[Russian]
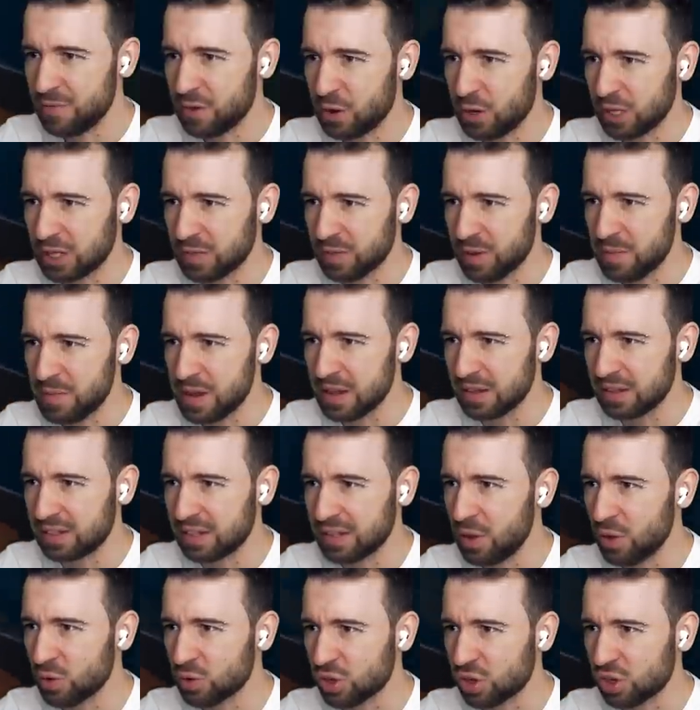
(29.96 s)
И в какой-то момент
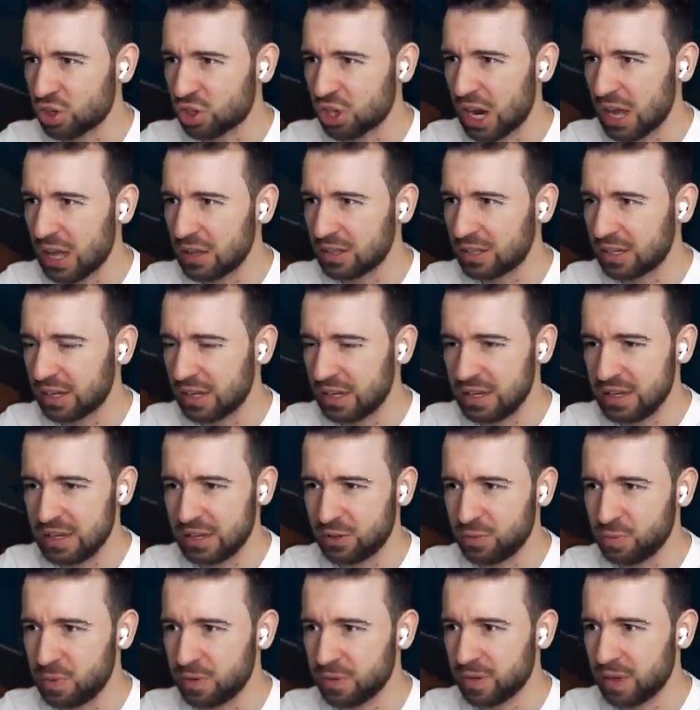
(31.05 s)
мне уже жалко
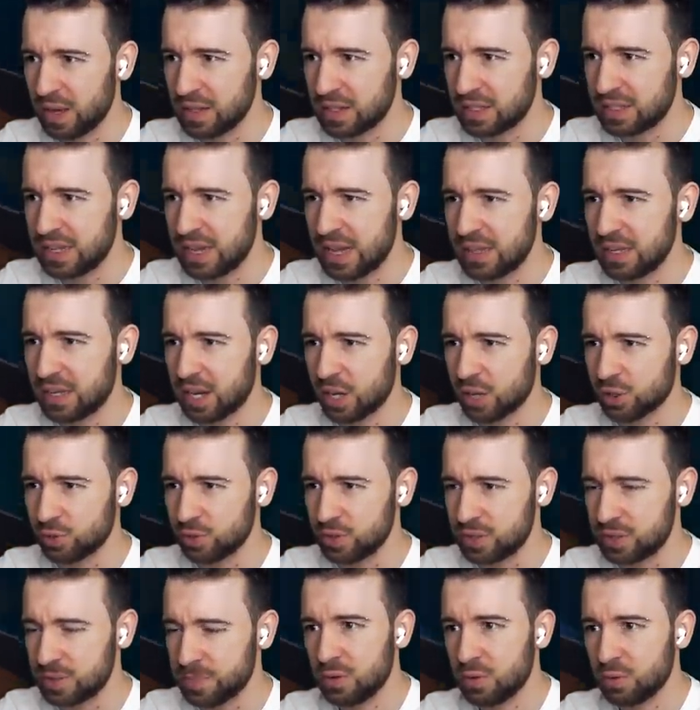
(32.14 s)
их убивать. Где я
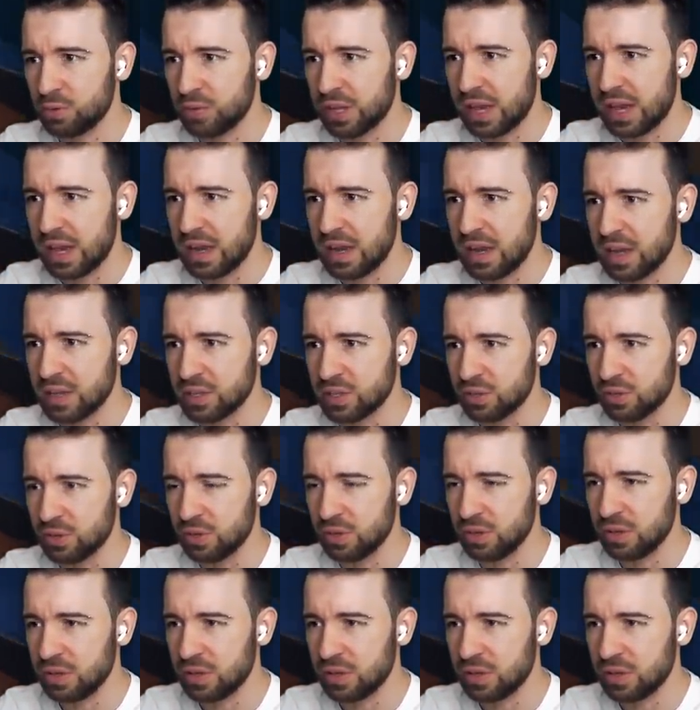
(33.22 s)
нахожусь? И куда я лезу?